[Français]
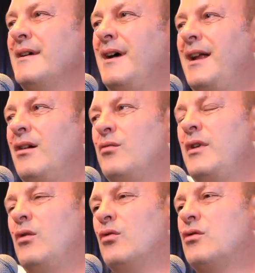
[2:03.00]
alors
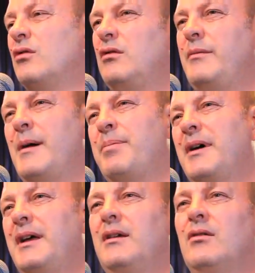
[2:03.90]
oui, on colle, mais
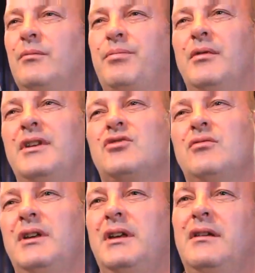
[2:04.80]
après, euh, pour les
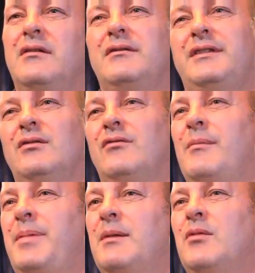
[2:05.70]
jouer, euh, si on
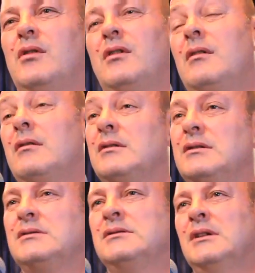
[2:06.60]
voit pas un
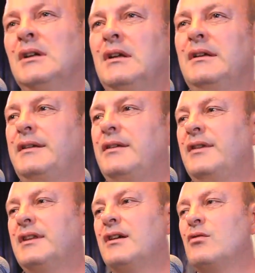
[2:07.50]
brelan, ça
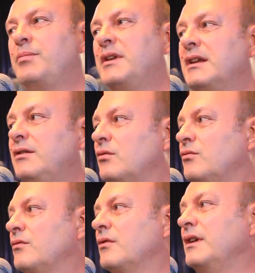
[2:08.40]
devient très compliqué,
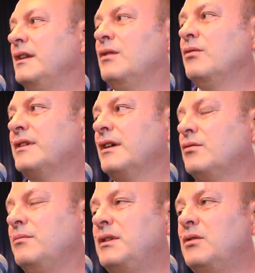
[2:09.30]
surtout quand il y a des grosses
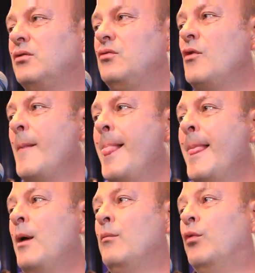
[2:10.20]
cartes au milieu.
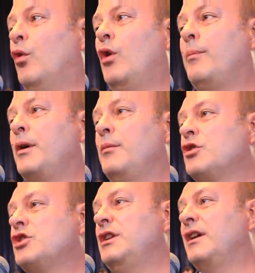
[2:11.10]
Bon, après,
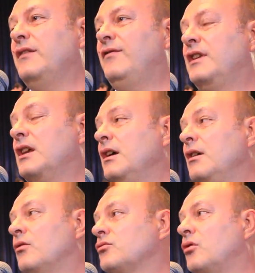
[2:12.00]
moi, j'ai
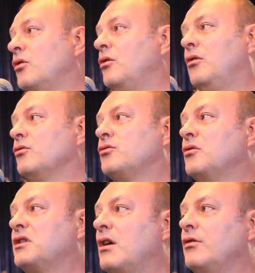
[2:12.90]
navigué entre,
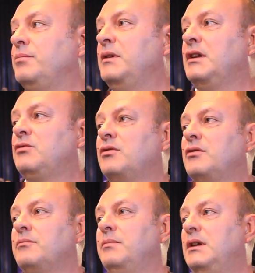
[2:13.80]
entre 40 000 et
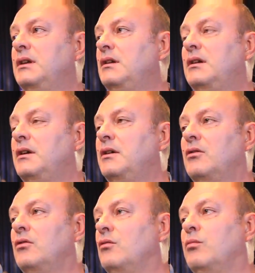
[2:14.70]
60 000,
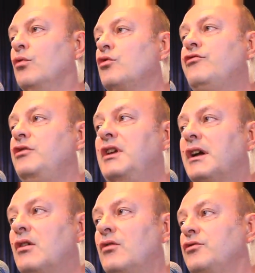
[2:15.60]
et bon, je
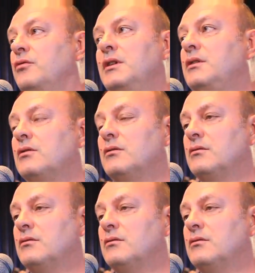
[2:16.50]
finis à 48.